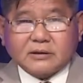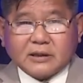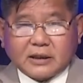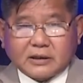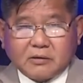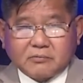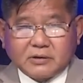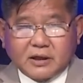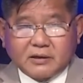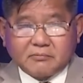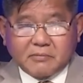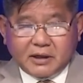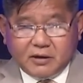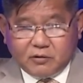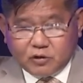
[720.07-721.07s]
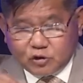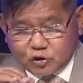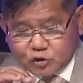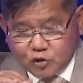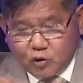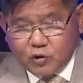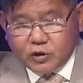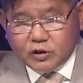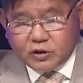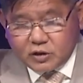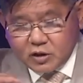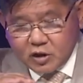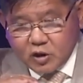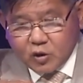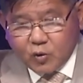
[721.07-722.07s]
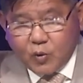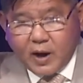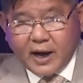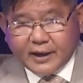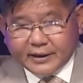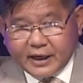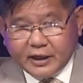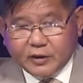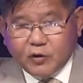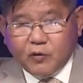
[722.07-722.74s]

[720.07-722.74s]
thành công dân mà nếu nó trôi qua đầy